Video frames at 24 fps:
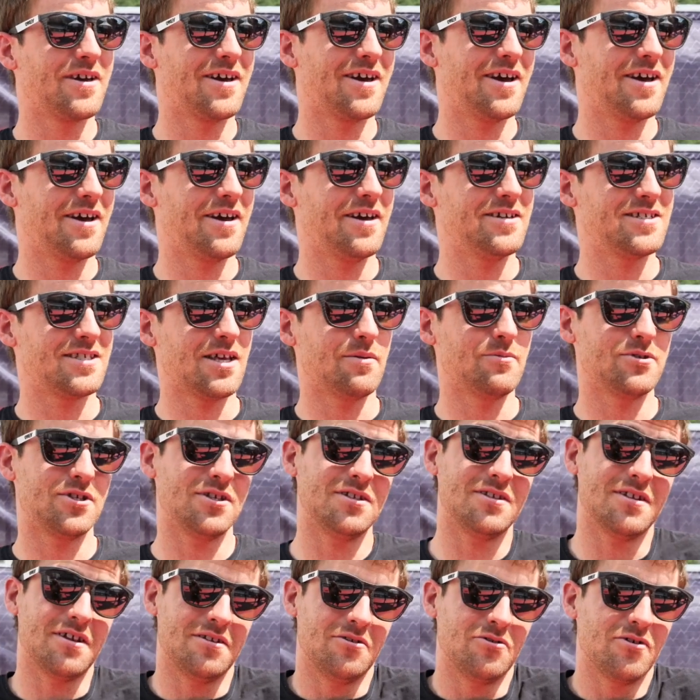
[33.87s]
Eh, estamos
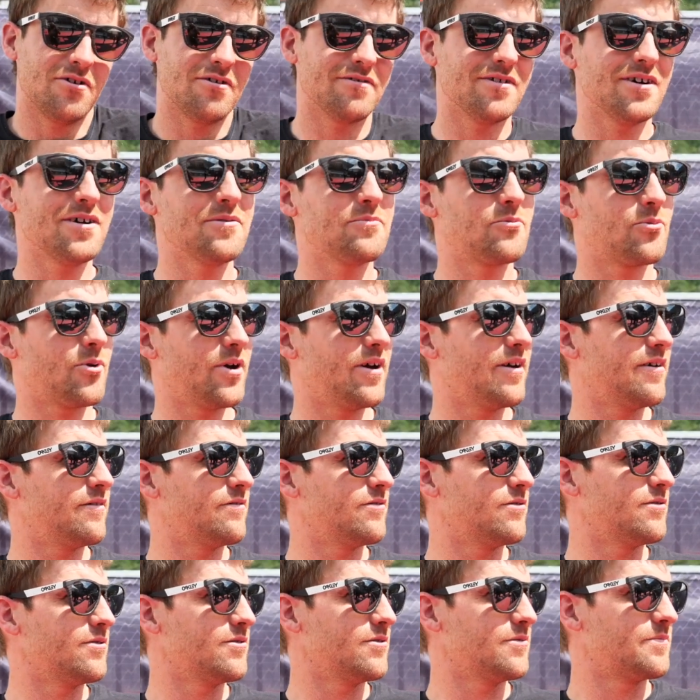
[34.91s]
en Andorra,
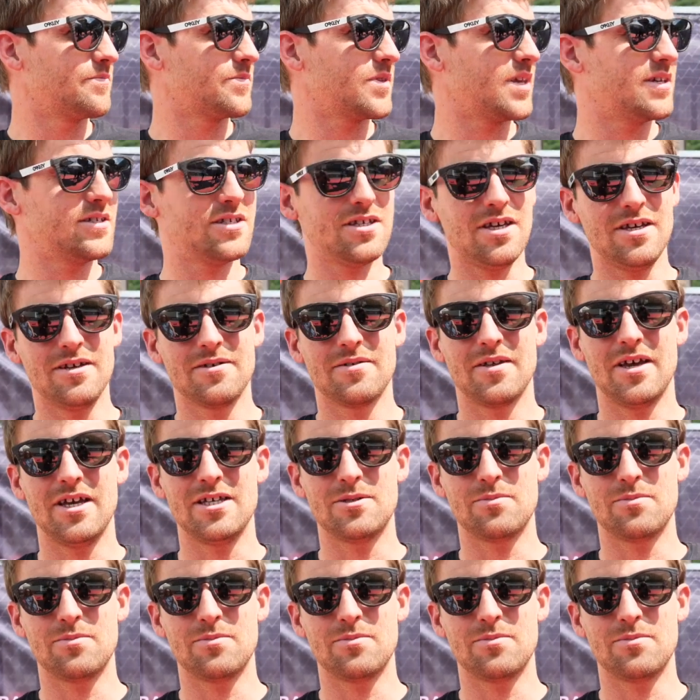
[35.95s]
pero sí,